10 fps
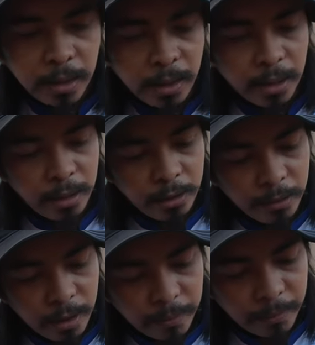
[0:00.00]
And yung
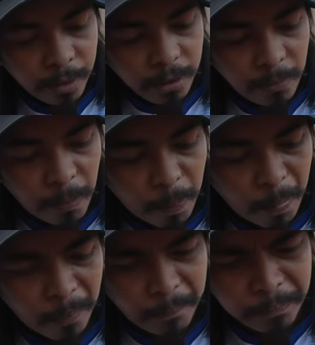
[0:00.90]
number,
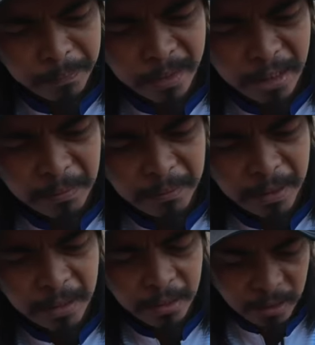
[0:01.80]
ano pa ba?
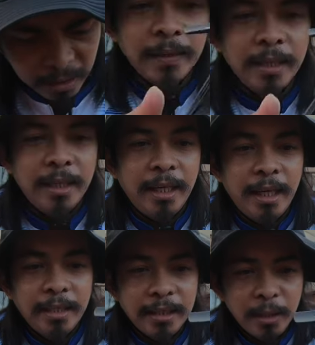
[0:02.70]

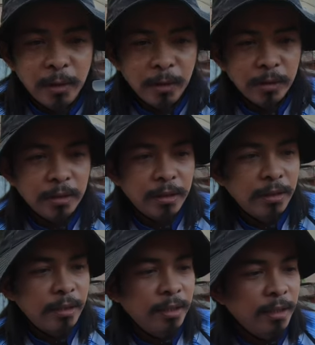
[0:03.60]
And sa looks,
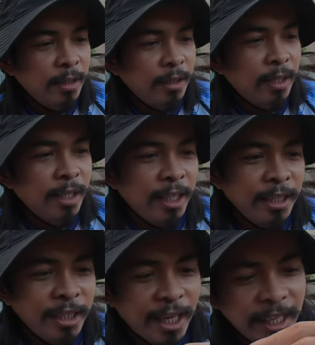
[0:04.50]
ang
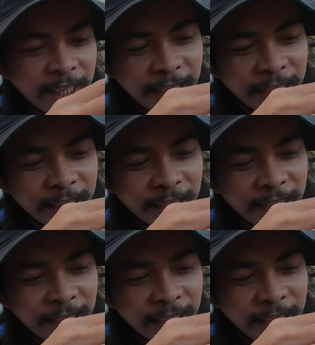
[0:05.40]
ganda.